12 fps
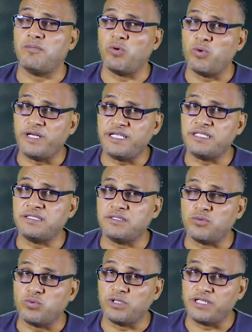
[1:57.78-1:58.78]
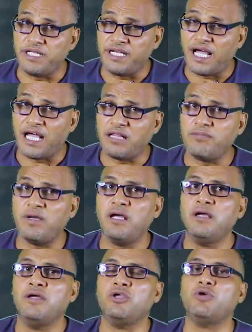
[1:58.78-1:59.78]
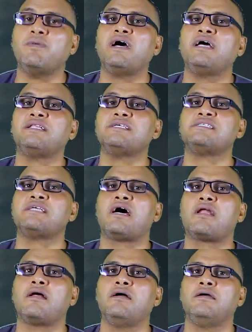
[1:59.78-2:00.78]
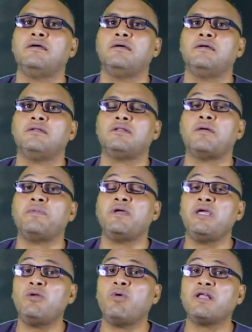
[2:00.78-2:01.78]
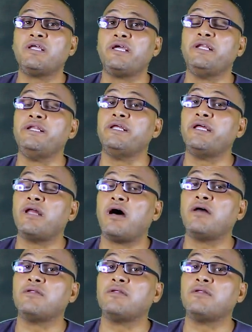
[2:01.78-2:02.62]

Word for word: مواليد والدنيا عتمه يبقى تستعرى طب ايه الوضع اللي انا